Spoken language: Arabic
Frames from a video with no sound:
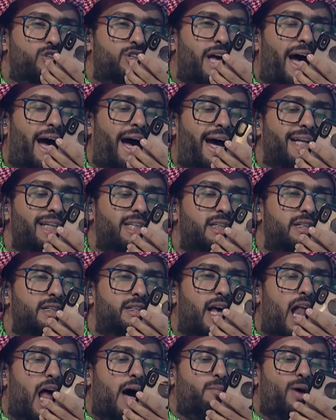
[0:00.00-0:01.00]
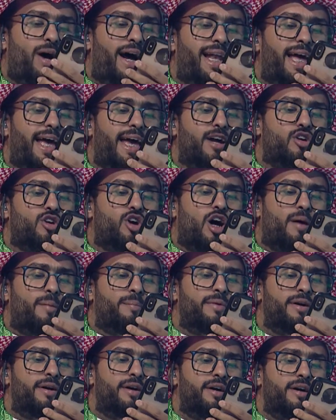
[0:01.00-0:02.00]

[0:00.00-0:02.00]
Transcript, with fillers: أبو سعد السلام عليكم